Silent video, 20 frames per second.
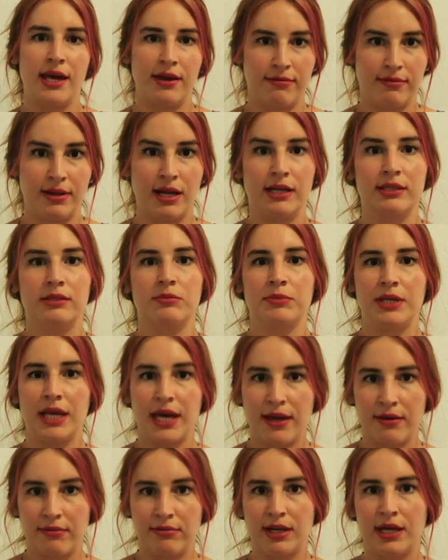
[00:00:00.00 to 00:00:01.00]
evladım
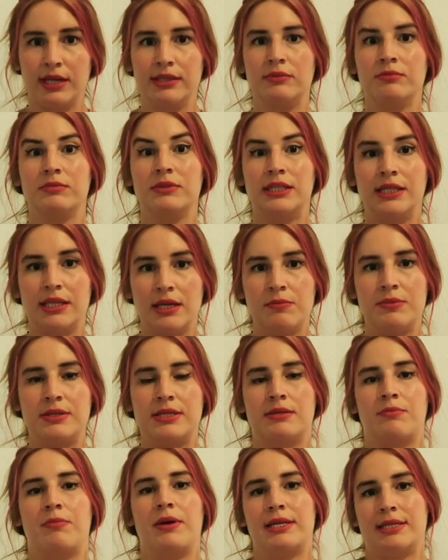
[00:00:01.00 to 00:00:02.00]
ya evladım diye
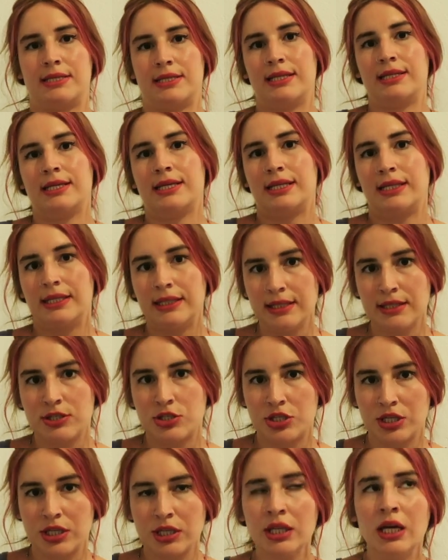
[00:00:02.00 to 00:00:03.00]
bizi besledikleri
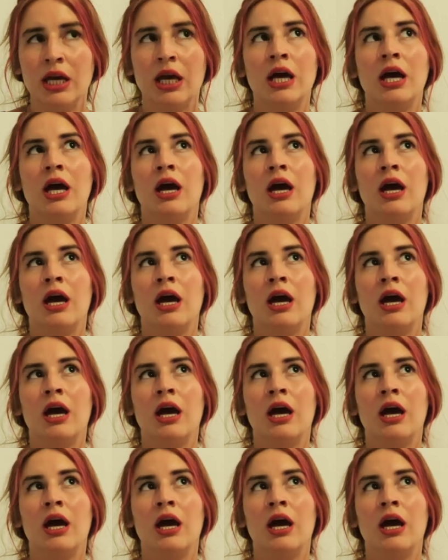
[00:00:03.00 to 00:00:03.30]
için